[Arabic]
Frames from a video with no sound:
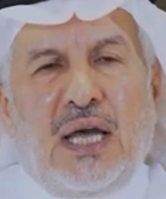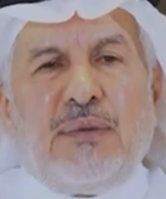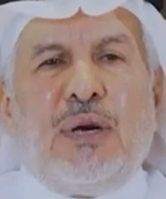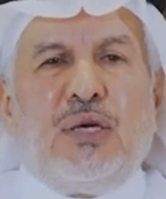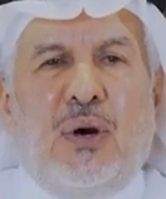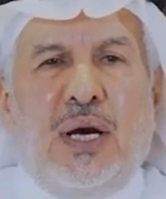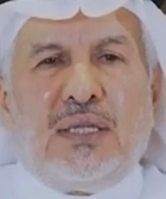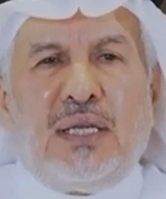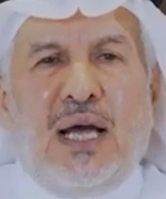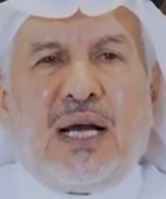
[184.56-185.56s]
أي ما
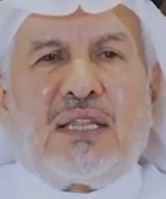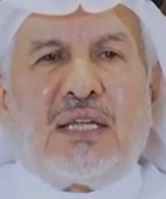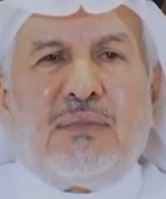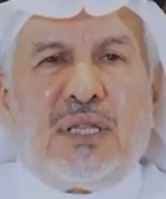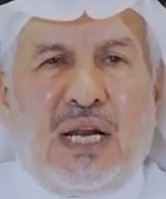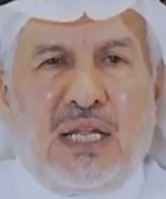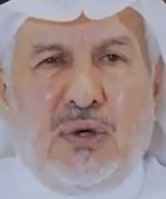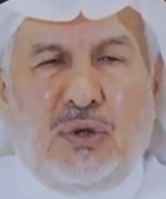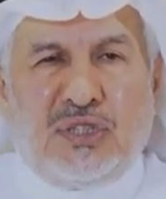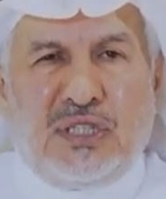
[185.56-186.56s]
يعادل أكثر من
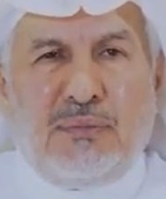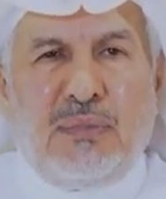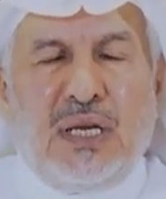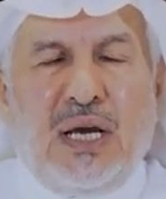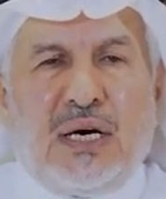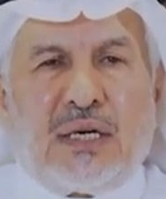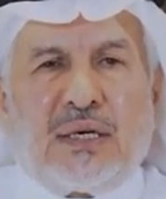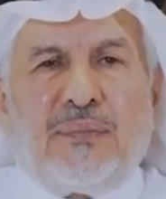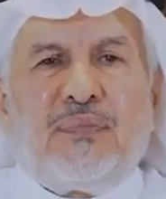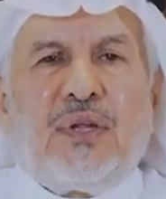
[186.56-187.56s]
23
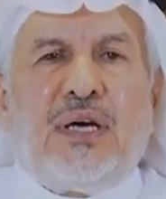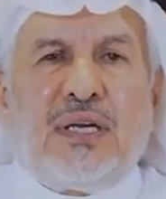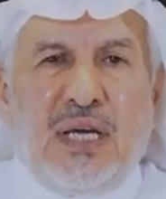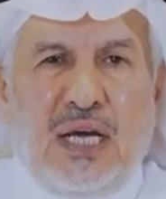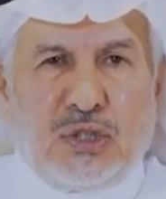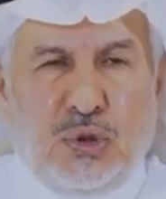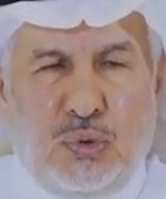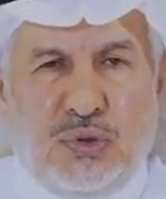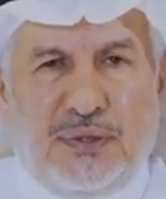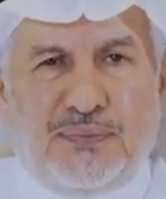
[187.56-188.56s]
مليار ريال
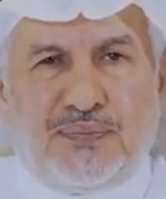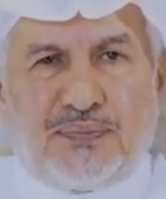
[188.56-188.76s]
سعودي